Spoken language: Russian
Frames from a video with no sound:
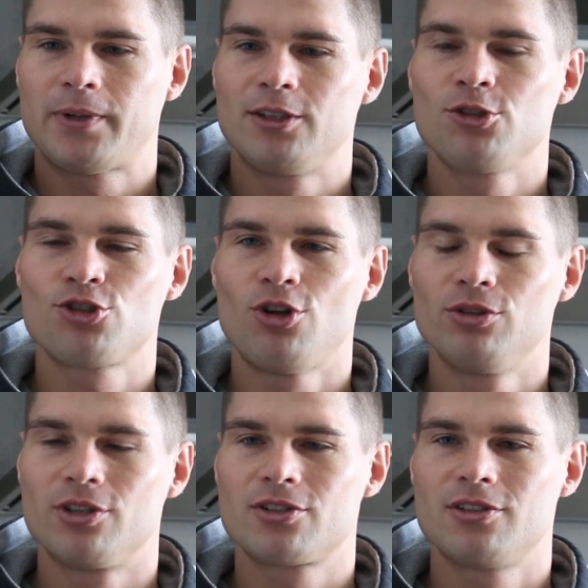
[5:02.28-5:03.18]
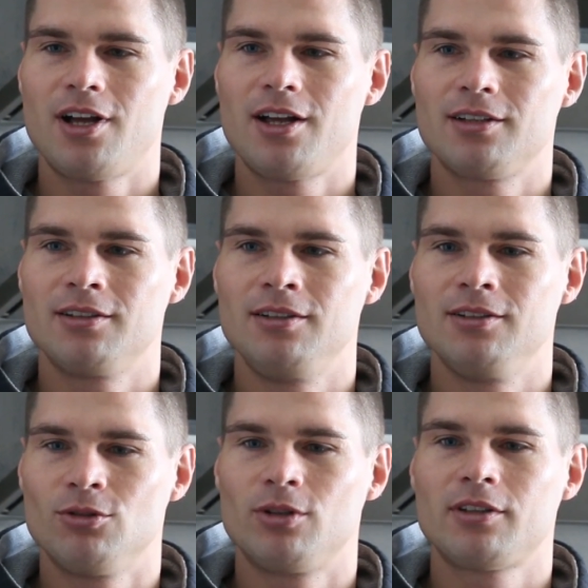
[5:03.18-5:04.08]
Head and Shoulders, да,
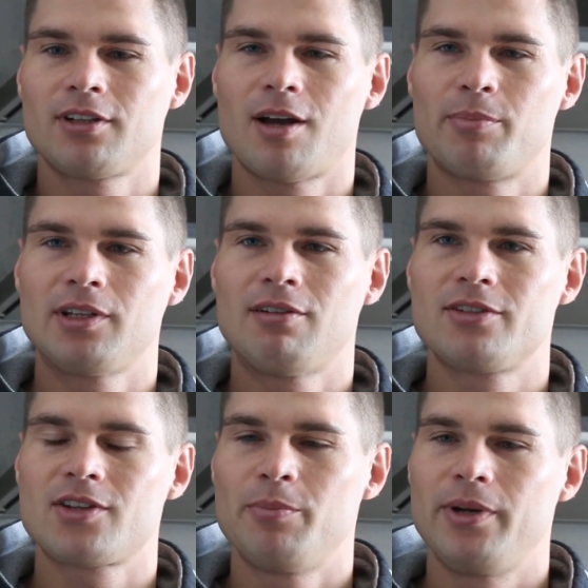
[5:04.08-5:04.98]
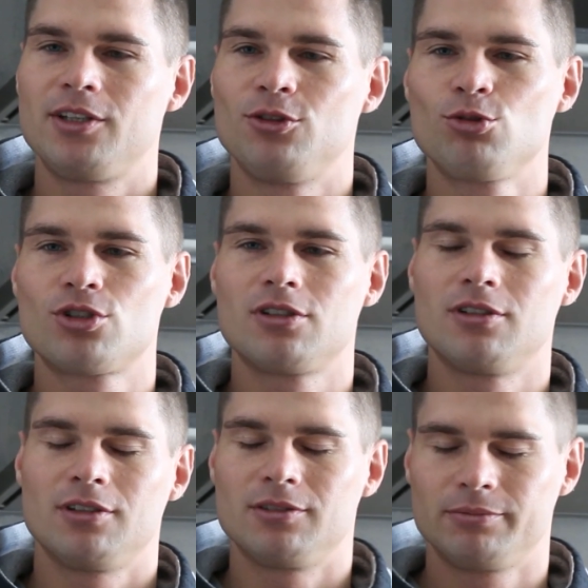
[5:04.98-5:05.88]
ну, она такая продавалась в комплекте, душ,
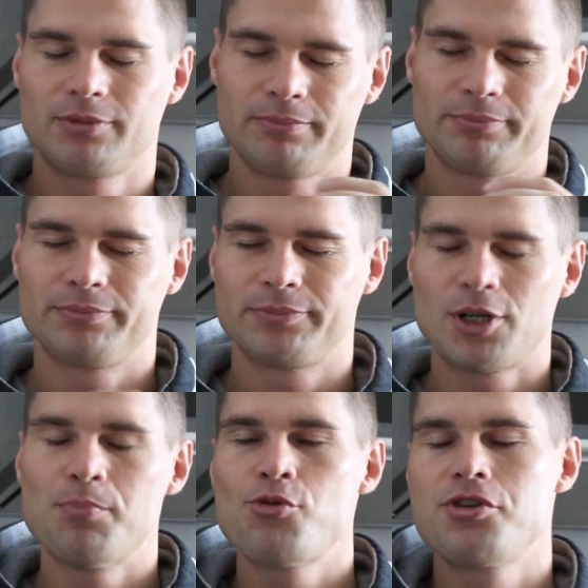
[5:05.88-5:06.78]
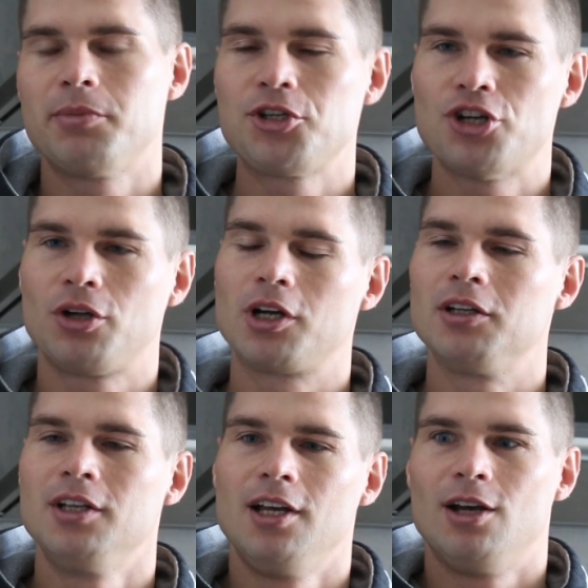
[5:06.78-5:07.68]
э, шампунь и
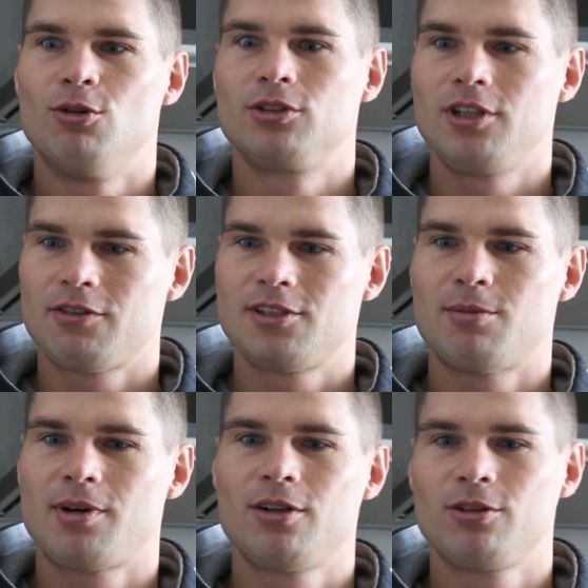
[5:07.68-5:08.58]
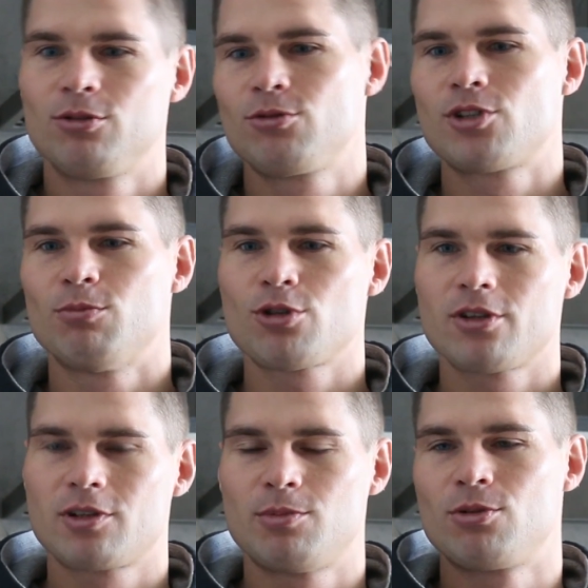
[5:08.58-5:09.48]
мочалка. Вот, и я забрал, говорю, слушай,
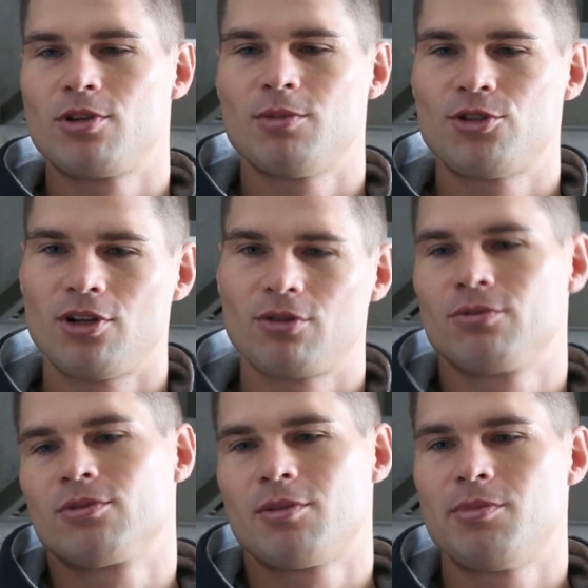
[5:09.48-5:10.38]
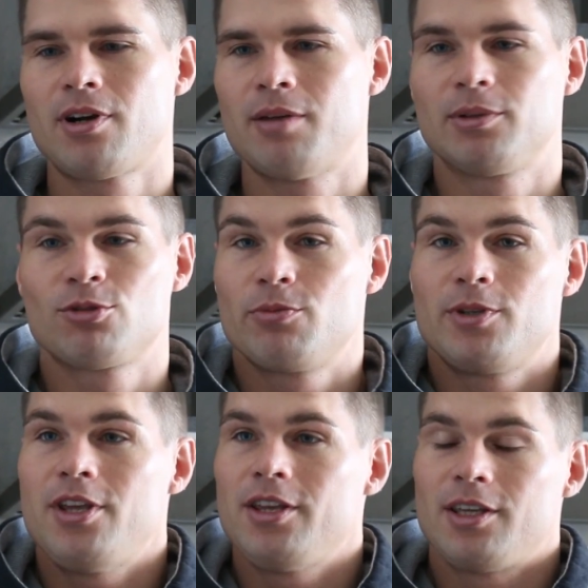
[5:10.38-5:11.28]
можно заберу у тебя мочалку? Ну, забирай, потому
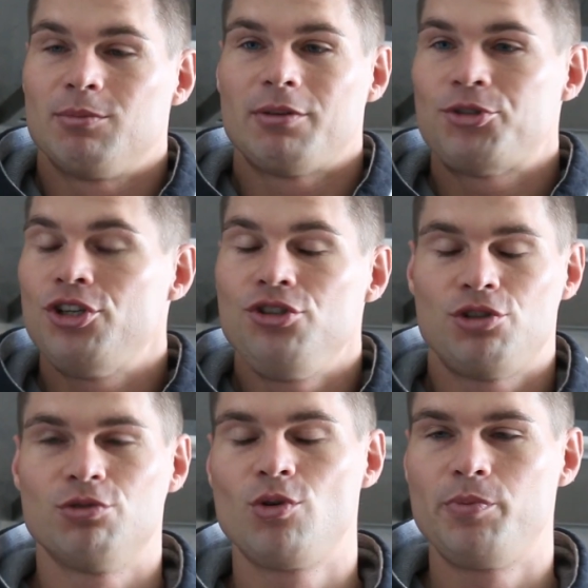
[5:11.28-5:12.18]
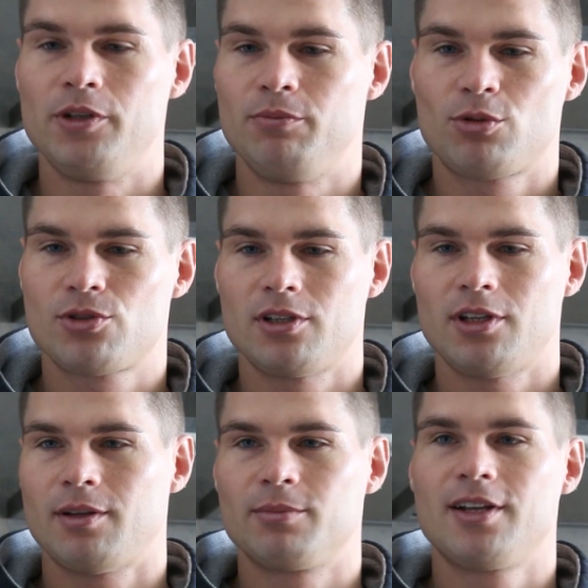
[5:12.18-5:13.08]
что мне денег не было вообще ничего купить,
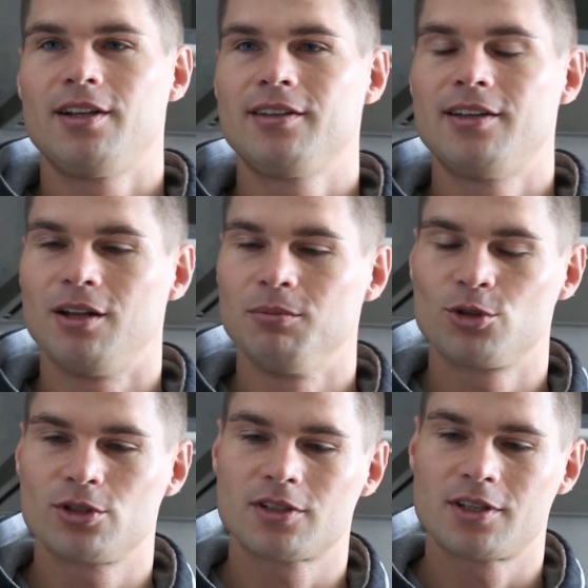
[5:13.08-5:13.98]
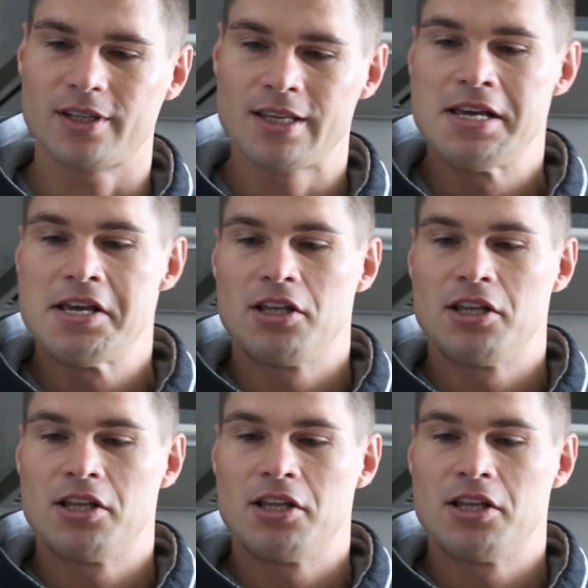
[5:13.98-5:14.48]
просто я там голодал, можно сказать.